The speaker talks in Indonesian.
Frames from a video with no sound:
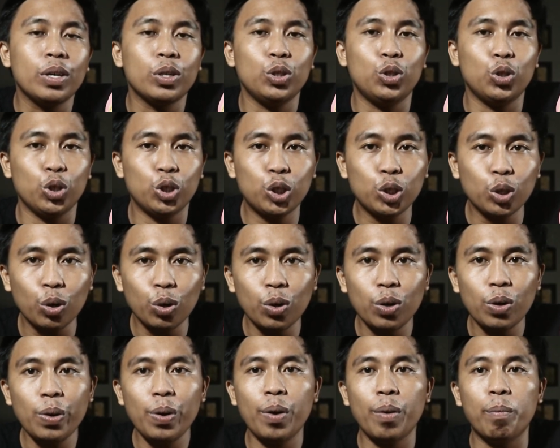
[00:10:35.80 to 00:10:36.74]

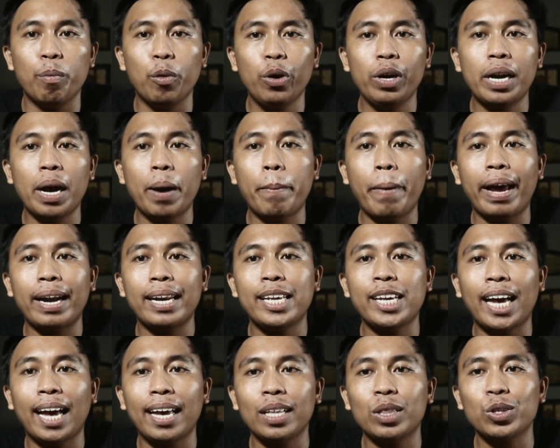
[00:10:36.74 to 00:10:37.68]
Justru Bunda
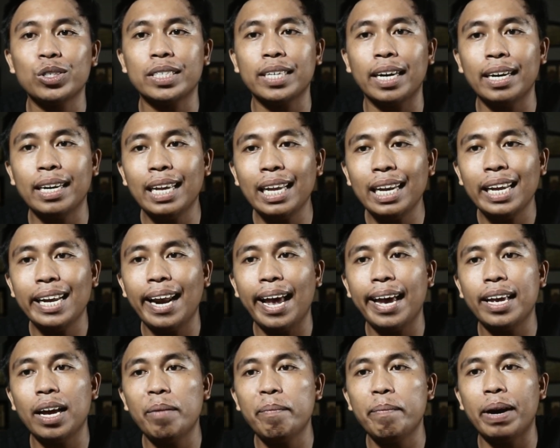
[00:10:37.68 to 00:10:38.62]
Maria itu
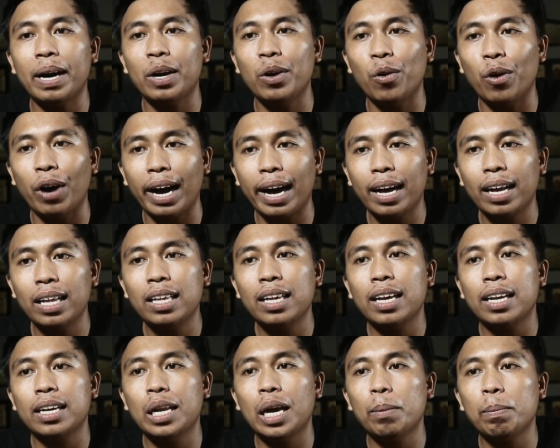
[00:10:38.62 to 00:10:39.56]
sendirilah yang berdoa
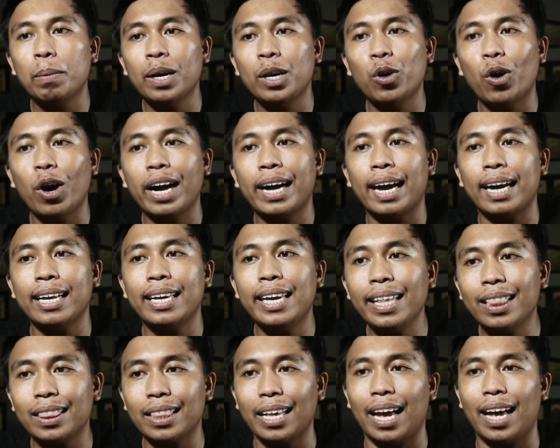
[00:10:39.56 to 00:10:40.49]
dan mendoakan
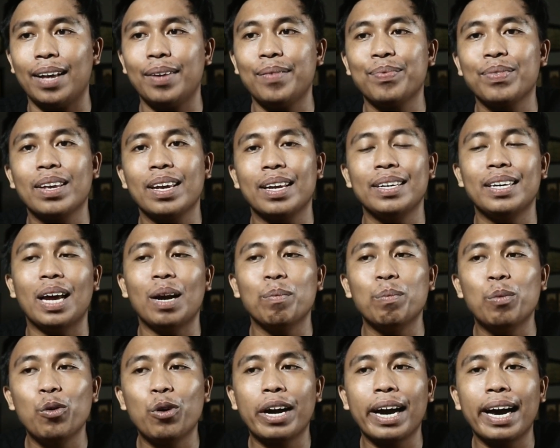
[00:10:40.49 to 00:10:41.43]
kita dan
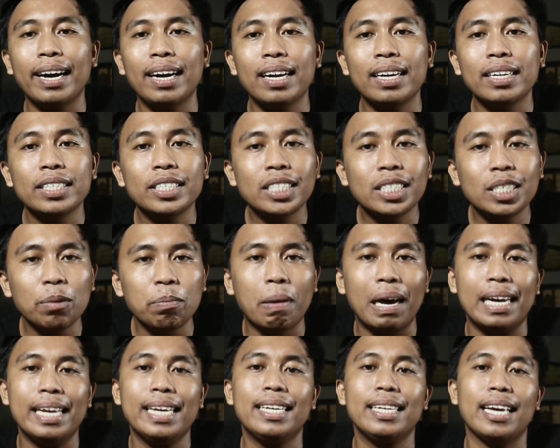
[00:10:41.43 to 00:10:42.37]
bukan
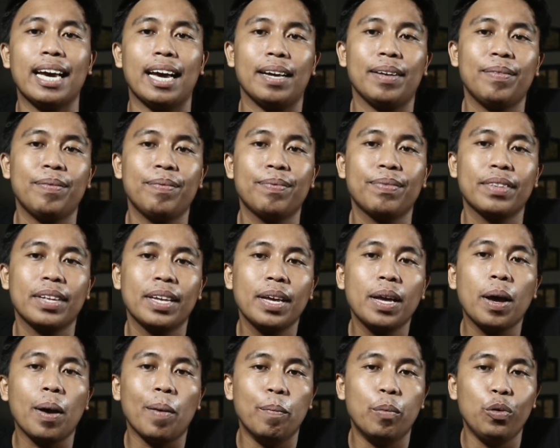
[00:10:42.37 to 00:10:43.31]
sebaliknya.
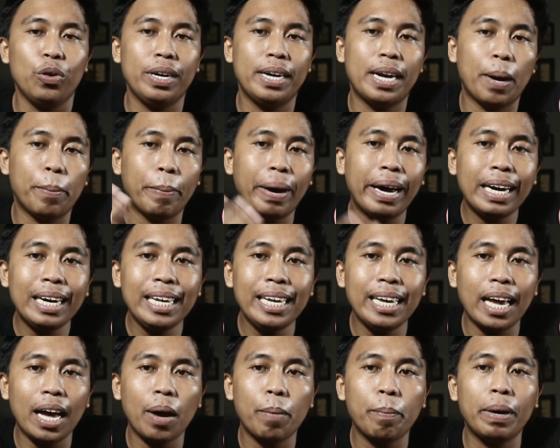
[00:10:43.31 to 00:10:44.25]
Bunda
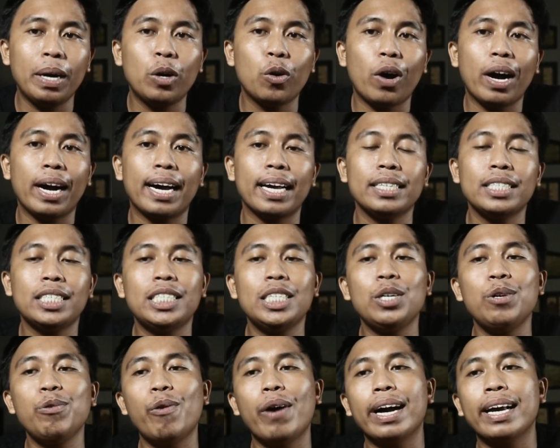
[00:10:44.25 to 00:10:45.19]
Maria mendoakan
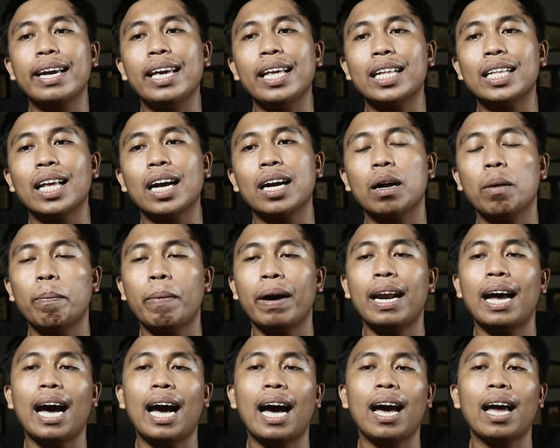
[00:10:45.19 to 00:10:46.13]
jiwa kita
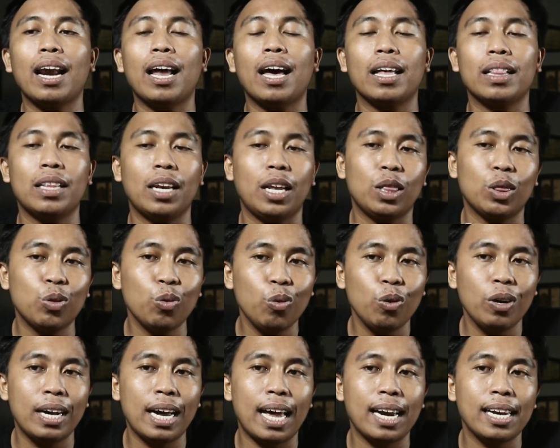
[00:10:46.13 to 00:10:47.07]
kepada Allah
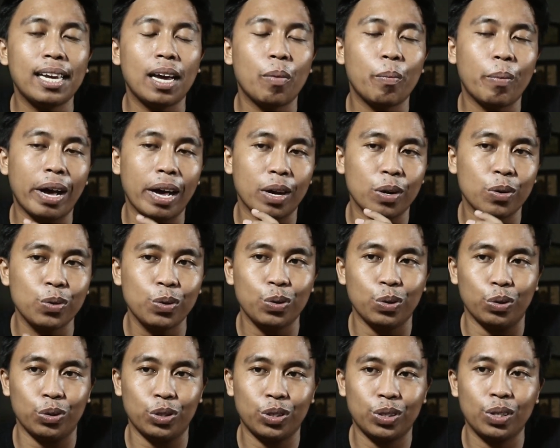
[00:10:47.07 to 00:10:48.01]
Tritunggal yang Maha
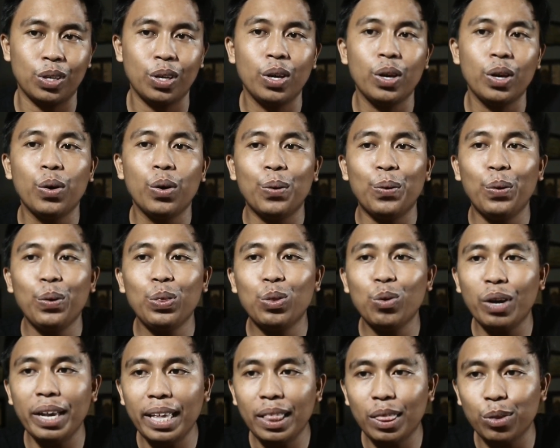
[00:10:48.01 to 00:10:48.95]
Kudus.
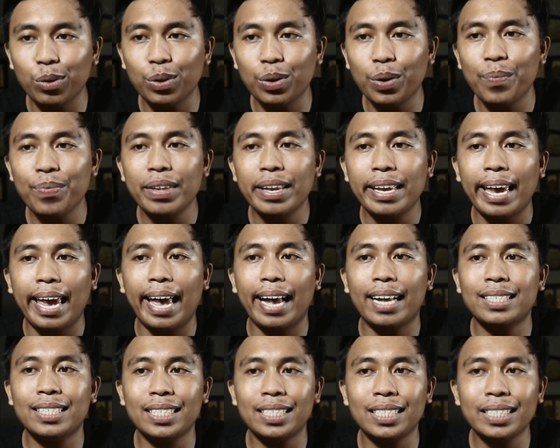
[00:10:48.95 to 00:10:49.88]
Untuk itu,
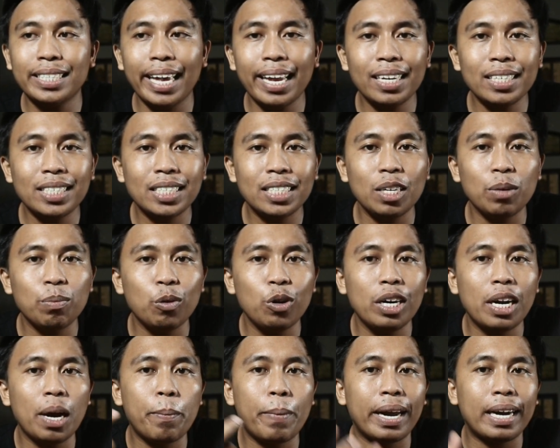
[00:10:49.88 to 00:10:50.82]
eksistensi
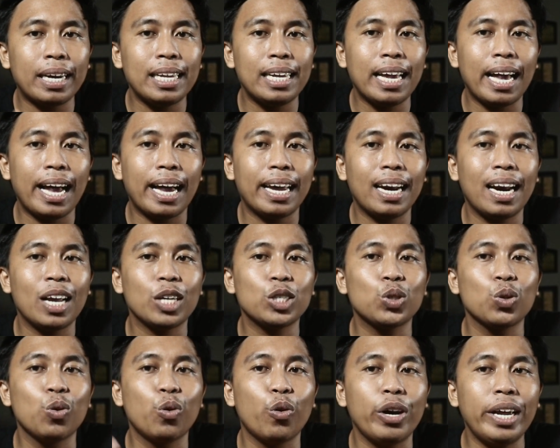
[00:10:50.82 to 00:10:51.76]
Bunda Maria adalah
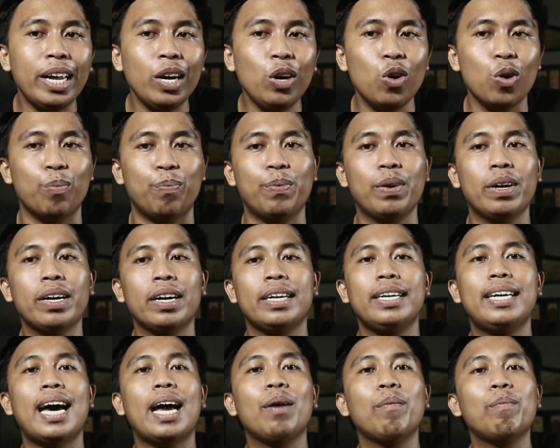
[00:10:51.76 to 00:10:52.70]
sungguh hidup
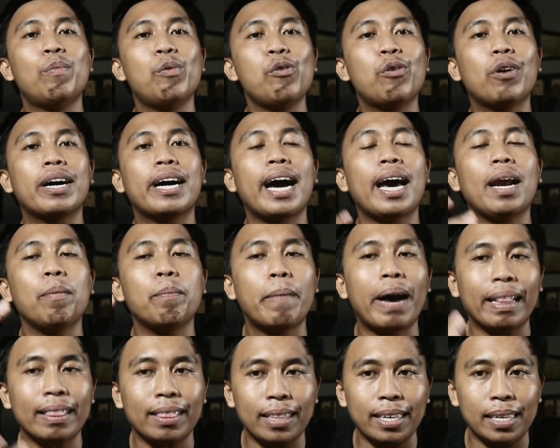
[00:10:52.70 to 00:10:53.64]
dan bukan
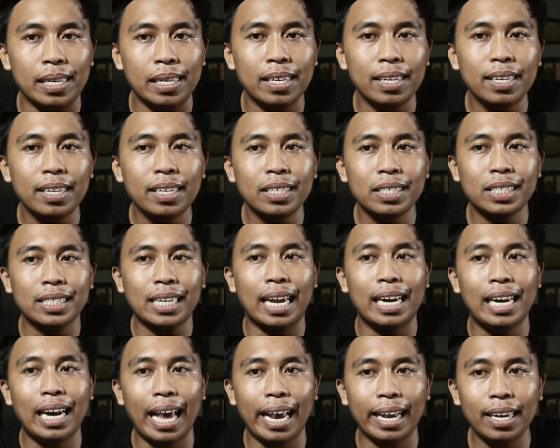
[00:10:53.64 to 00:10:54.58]
mati.
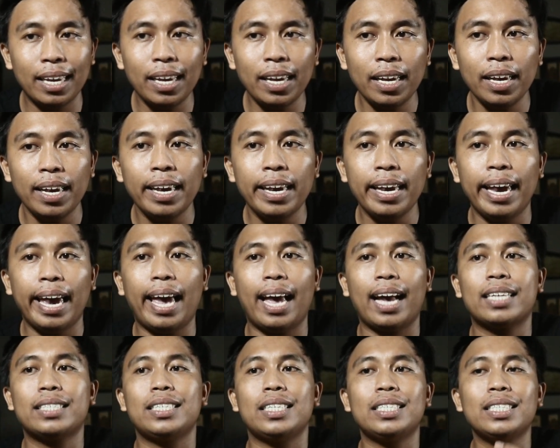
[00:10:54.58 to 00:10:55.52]
Sekali lagi,
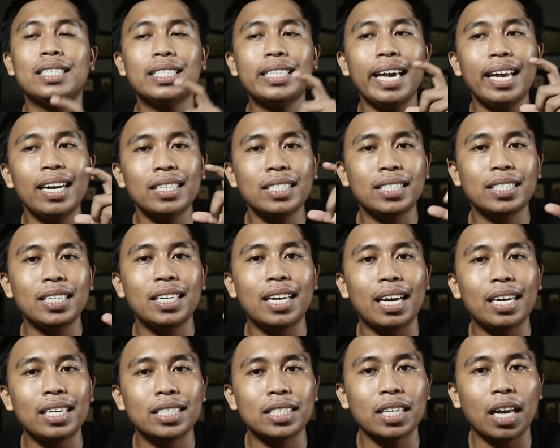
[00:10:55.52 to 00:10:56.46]
eksistensi
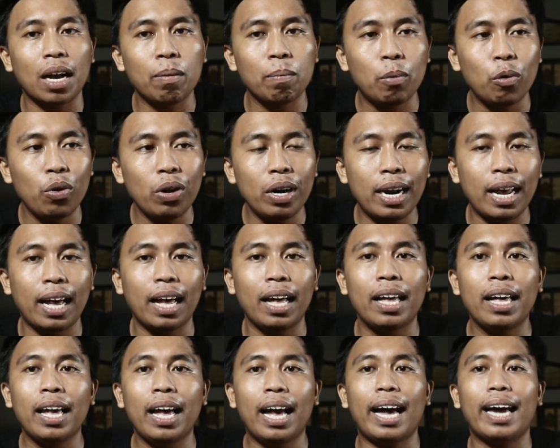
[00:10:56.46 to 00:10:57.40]
dari Sang
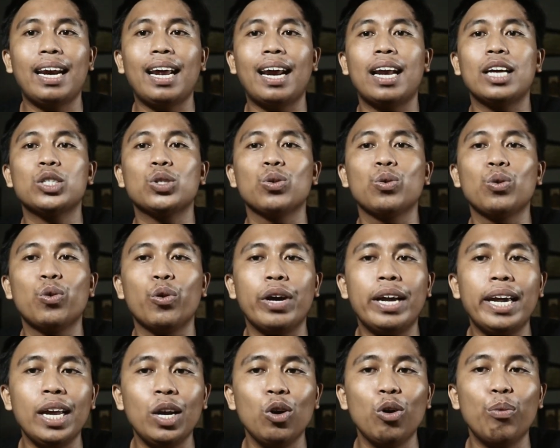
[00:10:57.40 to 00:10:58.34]
Bunda adalah sungguh
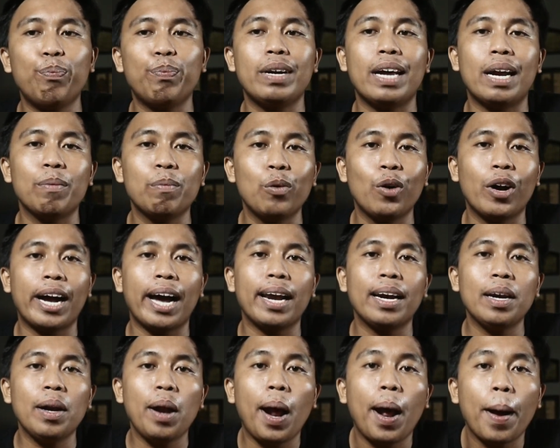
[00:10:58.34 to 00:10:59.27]
hidup dan
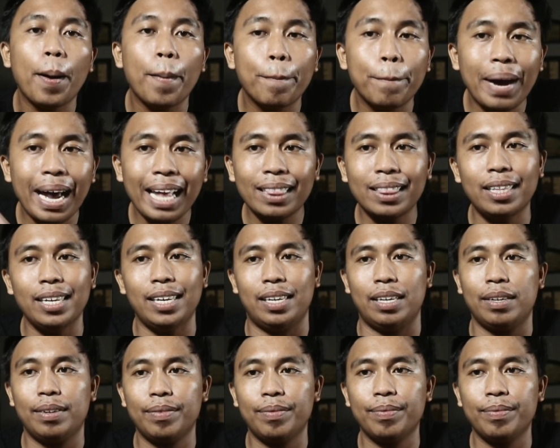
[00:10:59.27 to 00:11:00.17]
bukan mati.